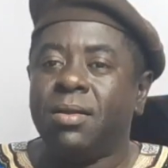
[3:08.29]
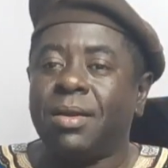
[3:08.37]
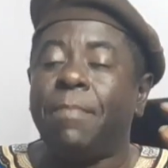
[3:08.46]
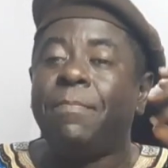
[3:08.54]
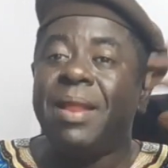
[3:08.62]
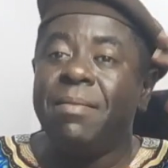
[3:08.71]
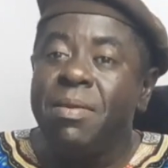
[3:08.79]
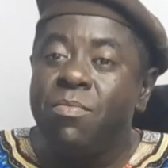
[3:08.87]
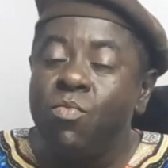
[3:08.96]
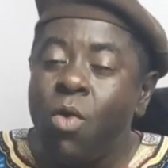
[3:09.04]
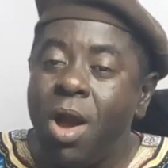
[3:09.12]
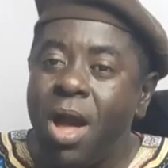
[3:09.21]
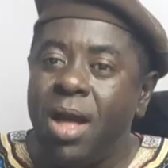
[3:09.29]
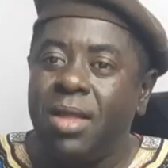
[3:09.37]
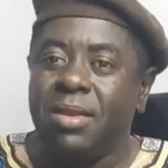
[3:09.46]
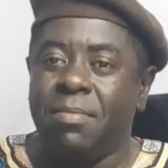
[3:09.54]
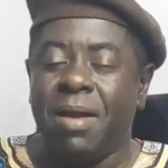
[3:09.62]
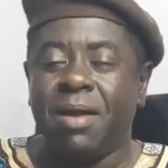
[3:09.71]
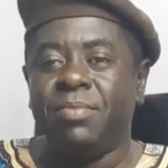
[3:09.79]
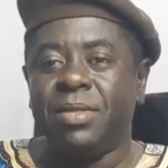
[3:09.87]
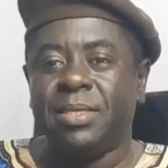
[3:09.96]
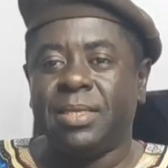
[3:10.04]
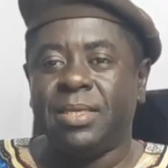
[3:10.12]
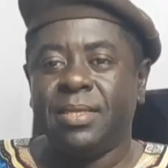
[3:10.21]
rappelle mémoire de Marc
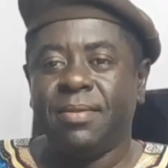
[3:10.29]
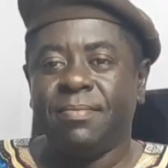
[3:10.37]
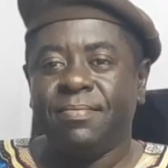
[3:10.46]
Brice.